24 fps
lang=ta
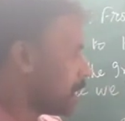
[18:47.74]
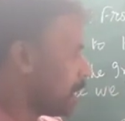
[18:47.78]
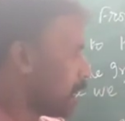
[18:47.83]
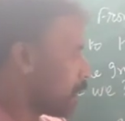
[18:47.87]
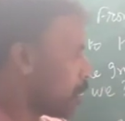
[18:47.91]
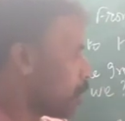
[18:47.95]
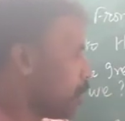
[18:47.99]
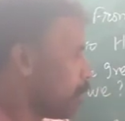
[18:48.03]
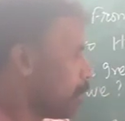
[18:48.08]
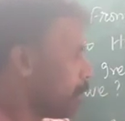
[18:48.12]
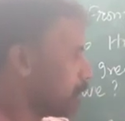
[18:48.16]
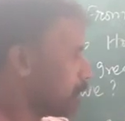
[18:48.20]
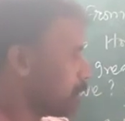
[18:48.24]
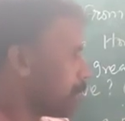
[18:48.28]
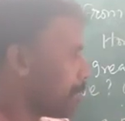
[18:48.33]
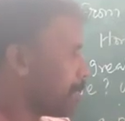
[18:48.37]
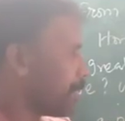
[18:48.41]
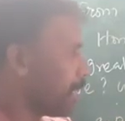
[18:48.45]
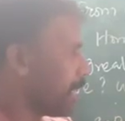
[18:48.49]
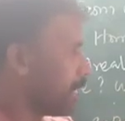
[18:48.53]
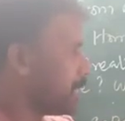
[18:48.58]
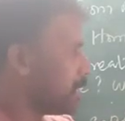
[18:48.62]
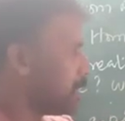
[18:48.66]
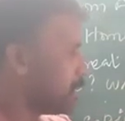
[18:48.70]
த
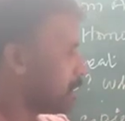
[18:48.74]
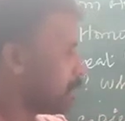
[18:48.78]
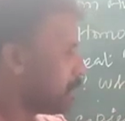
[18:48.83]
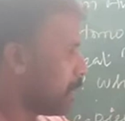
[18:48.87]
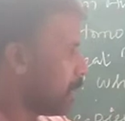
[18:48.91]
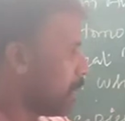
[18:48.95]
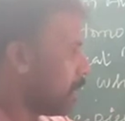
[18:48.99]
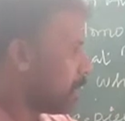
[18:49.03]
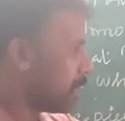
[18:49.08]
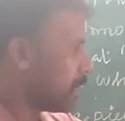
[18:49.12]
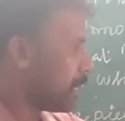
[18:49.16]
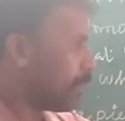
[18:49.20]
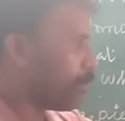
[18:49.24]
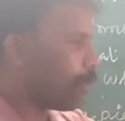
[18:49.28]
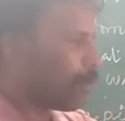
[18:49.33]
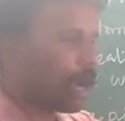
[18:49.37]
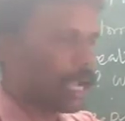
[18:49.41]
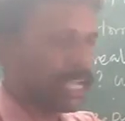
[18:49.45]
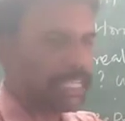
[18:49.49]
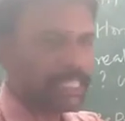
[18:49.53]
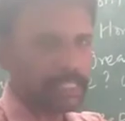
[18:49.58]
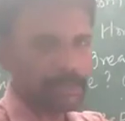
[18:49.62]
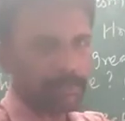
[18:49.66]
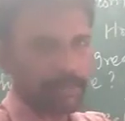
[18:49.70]
ஹோமோசபியன்ஸ் த
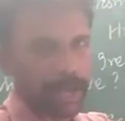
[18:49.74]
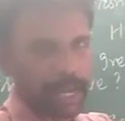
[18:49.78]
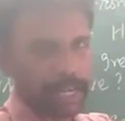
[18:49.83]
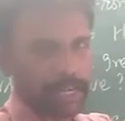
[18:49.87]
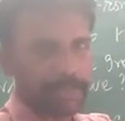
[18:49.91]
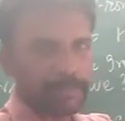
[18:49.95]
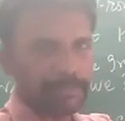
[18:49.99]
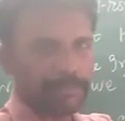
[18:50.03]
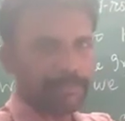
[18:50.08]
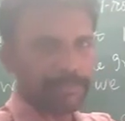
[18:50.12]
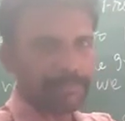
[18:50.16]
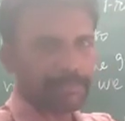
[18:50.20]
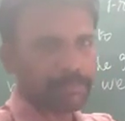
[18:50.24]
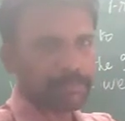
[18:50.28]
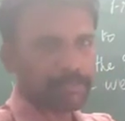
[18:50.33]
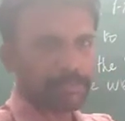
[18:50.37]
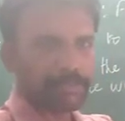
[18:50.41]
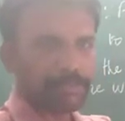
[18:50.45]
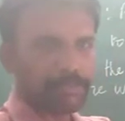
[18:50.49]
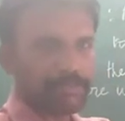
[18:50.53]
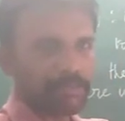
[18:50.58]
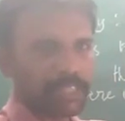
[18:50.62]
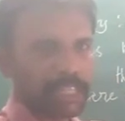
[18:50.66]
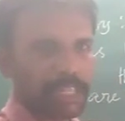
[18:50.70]
வாய்ஸ் மேன்
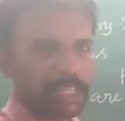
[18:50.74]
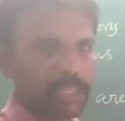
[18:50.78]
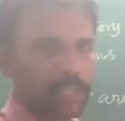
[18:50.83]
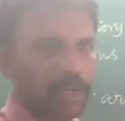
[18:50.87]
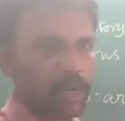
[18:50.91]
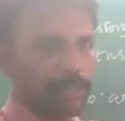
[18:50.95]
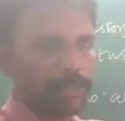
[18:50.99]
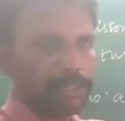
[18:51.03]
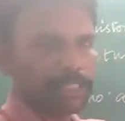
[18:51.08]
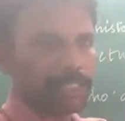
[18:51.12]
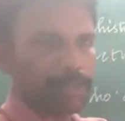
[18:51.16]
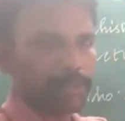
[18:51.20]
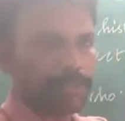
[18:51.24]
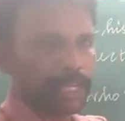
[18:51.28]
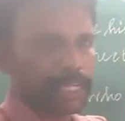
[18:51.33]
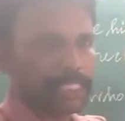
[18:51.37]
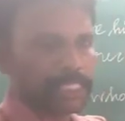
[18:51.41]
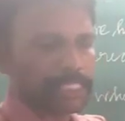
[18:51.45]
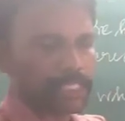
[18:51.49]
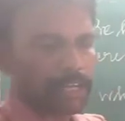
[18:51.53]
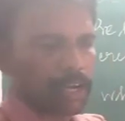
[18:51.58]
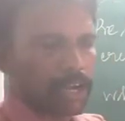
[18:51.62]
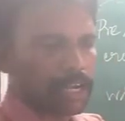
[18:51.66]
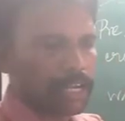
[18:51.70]

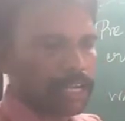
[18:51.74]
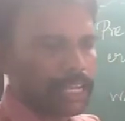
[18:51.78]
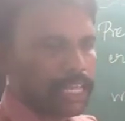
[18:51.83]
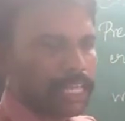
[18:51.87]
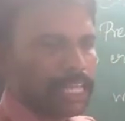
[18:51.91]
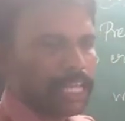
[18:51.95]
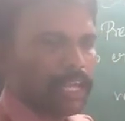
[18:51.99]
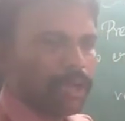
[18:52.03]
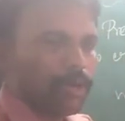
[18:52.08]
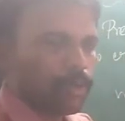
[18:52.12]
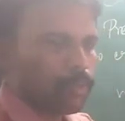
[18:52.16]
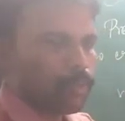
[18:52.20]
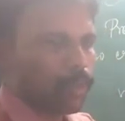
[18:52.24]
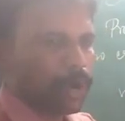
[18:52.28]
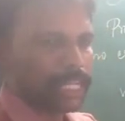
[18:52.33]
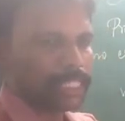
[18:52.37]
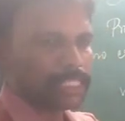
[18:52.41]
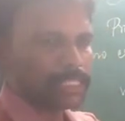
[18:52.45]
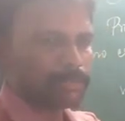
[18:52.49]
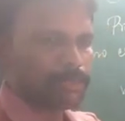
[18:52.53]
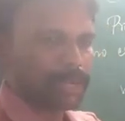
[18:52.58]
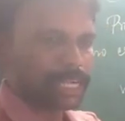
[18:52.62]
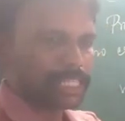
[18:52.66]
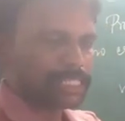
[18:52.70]
ஹோமோசெப்பியன்ஸ் கால்டு
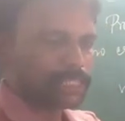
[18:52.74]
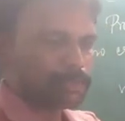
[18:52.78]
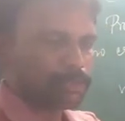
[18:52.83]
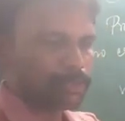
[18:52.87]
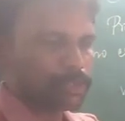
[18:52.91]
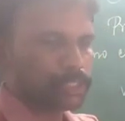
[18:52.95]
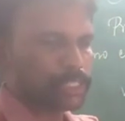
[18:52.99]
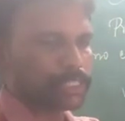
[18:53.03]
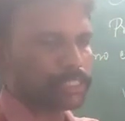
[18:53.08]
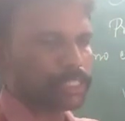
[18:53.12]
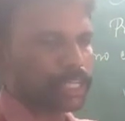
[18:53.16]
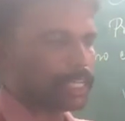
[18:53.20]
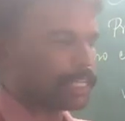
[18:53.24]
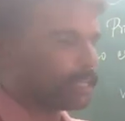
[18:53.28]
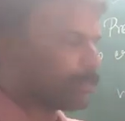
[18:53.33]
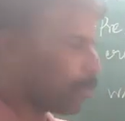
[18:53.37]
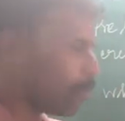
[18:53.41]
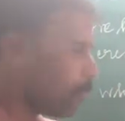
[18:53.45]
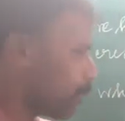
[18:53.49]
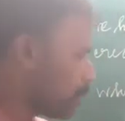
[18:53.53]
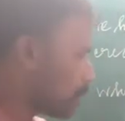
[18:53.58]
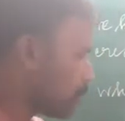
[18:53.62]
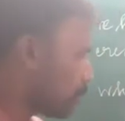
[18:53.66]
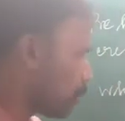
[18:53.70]
மேன்ஸ் புத்திசாலி
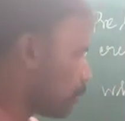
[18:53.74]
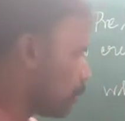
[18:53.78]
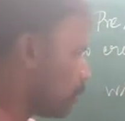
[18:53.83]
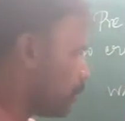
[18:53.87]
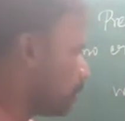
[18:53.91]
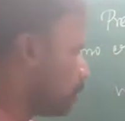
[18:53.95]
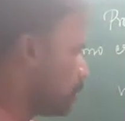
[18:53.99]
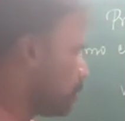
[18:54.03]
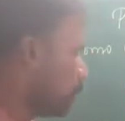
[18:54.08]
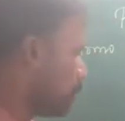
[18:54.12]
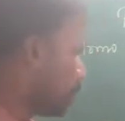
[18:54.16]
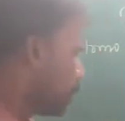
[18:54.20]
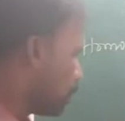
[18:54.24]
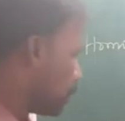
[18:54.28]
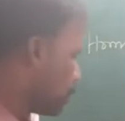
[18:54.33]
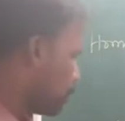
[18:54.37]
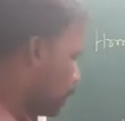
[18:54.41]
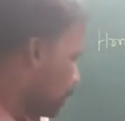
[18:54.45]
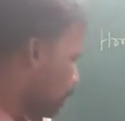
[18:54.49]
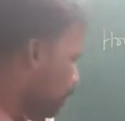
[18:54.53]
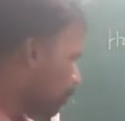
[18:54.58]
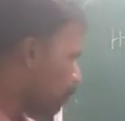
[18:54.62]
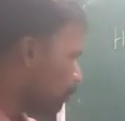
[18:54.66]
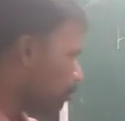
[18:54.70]
ஒவ்வொருத்தவங்களும் இந்த
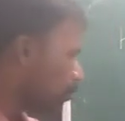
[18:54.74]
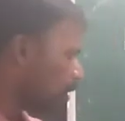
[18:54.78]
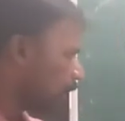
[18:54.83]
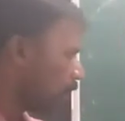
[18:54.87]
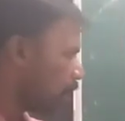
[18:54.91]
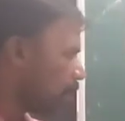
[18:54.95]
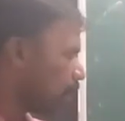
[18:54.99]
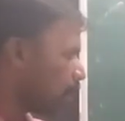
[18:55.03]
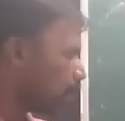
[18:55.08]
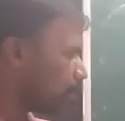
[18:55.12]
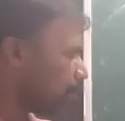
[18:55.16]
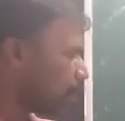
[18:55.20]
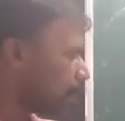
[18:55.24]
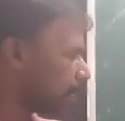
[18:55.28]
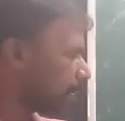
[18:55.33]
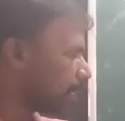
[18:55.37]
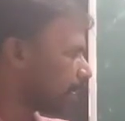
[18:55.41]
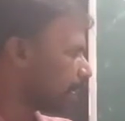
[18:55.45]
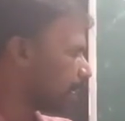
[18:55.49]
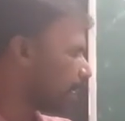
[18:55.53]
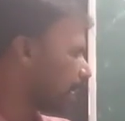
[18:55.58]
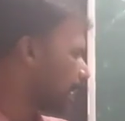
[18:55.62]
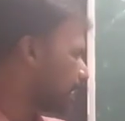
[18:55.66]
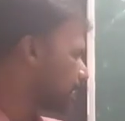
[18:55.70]

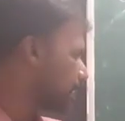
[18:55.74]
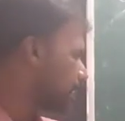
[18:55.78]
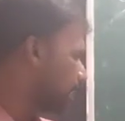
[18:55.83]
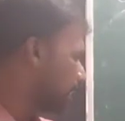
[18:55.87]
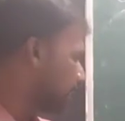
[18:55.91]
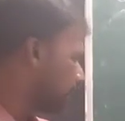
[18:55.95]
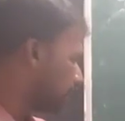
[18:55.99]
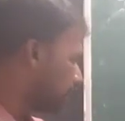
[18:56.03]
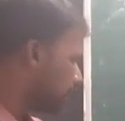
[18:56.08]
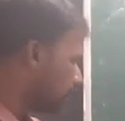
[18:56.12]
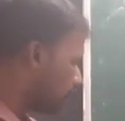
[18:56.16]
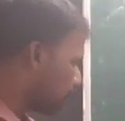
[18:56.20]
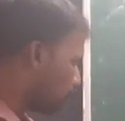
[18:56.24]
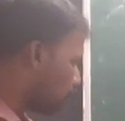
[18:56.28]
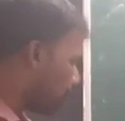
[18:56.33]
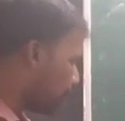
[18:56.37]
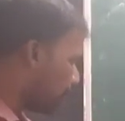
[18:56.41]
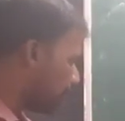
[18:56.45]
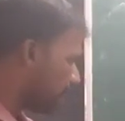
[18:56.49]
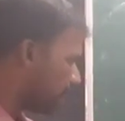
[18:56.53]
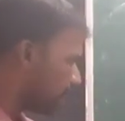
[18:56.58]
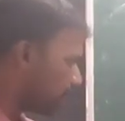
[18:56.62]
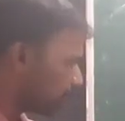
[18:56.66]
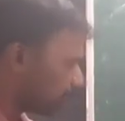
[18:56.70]
மாடர்ன் அண்ட் எக்ஸ்டிங்க்ட்
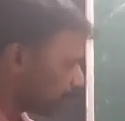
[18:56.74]
ஹோமினிட்